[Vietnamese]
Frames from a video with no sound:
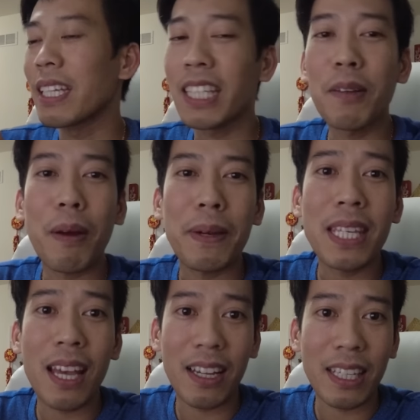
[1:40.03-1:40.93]
nhưng mà bây
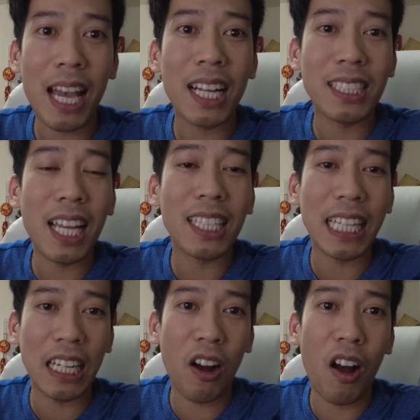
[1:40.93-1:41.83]
giờ dân dân
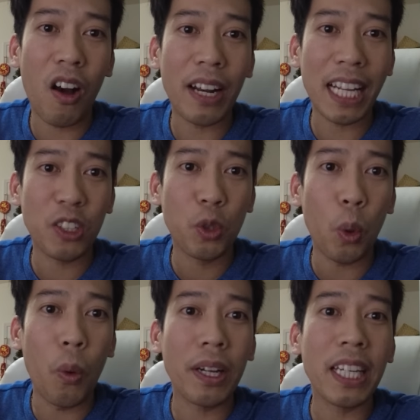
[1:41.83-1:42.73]
Sài Gòn họ đang
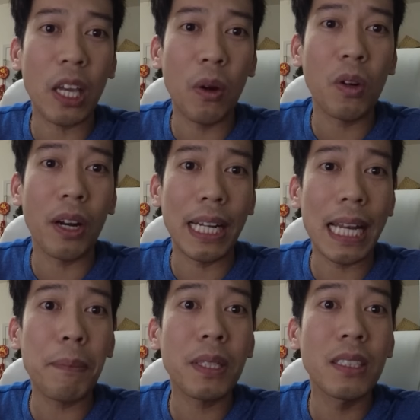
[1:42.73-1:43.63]
chuộng kiểu gọi là
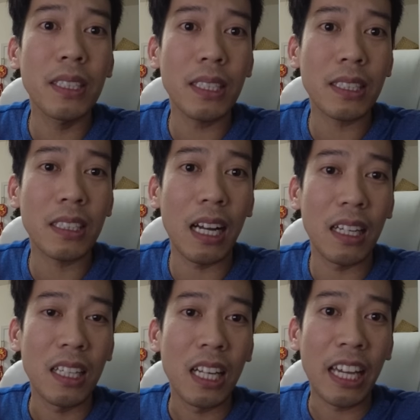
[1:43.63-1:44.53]
đám cưới ờ,